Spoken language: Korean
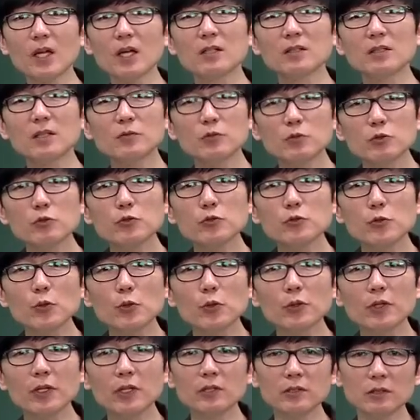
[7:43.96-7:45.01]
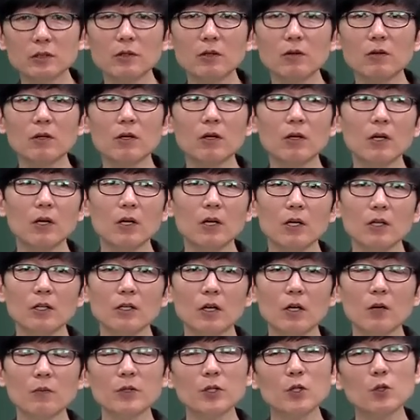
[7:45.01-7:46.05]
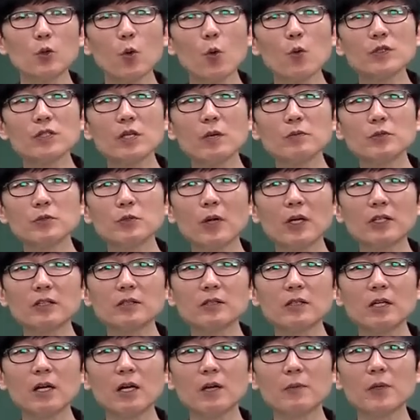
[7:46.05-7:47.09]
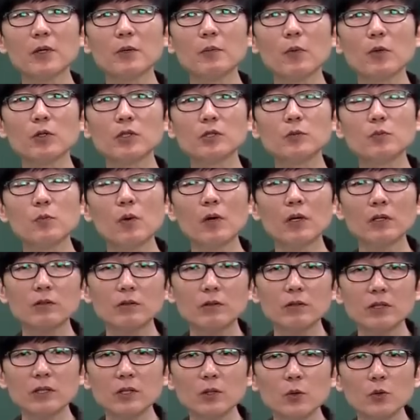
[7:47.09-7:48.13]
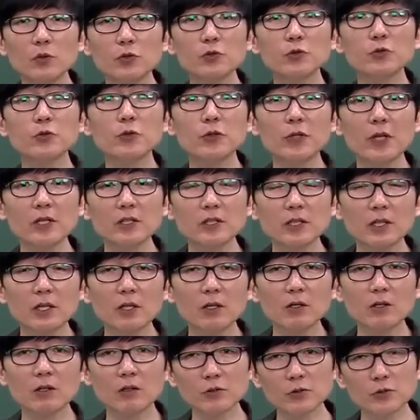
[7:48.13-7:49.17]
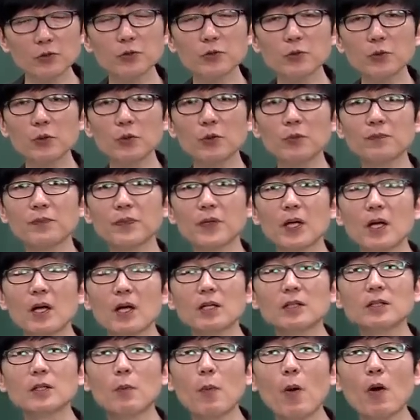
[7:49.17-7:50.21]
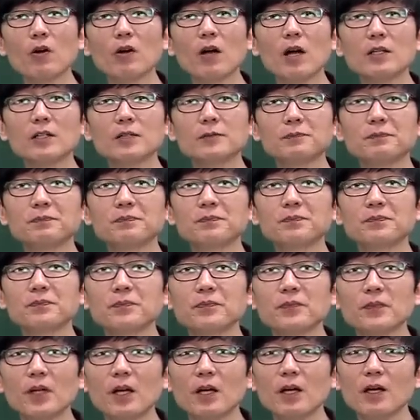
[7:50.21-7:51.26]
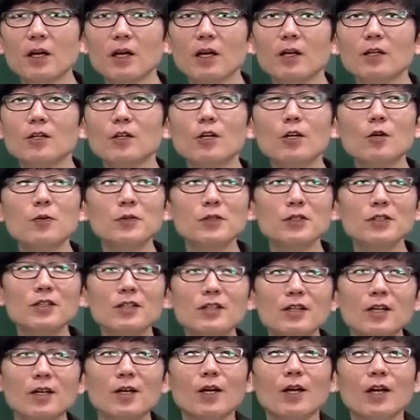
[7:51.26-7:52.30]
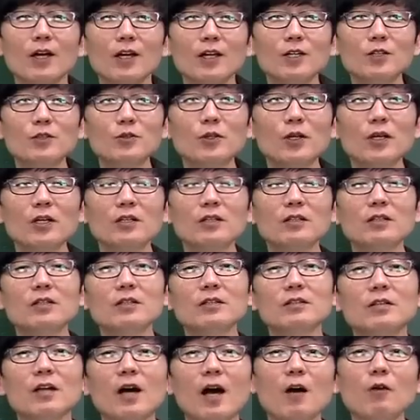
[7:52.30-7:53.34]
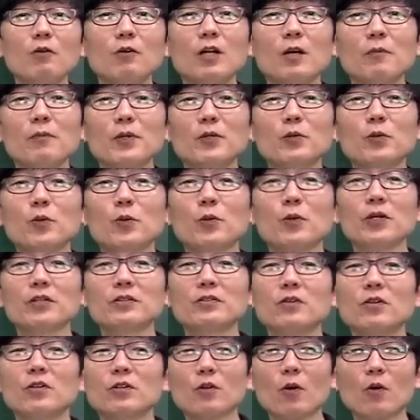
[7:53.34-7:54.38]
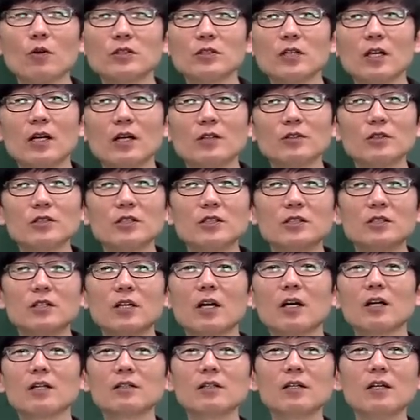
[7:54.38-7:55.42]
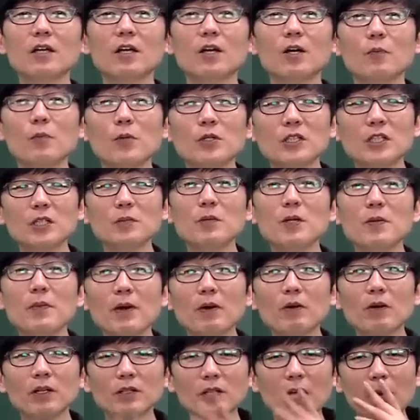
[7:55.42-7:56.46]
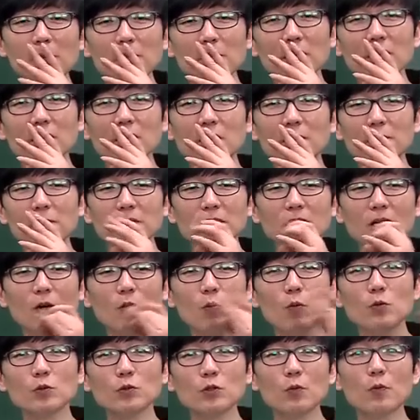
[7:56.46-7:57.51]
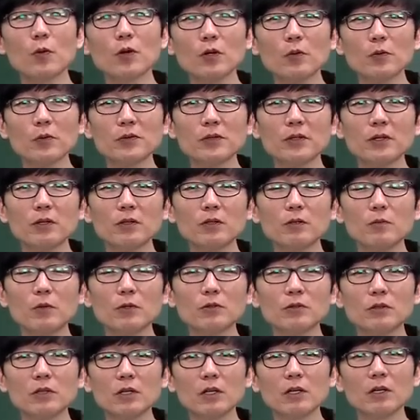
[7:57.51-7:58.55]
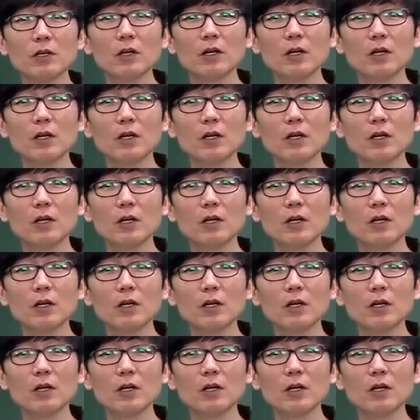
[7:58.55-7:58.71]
그 다음 수수료. 예를 들어 여러분들이 동사무소 같은 데 가면 뭐 등본 같은 거 띄고 수수료 내잖아요. 이런 수수료. 그 다음 벌가금. 여러분들이 이쪽에는 그 학원 앞에 도로에서 경찰 아저씨 지나갈 때 뭐 침을 뱉거나 담배를 이렇게 피다가 꽁초를 버려보세요. 그럼 어떻게?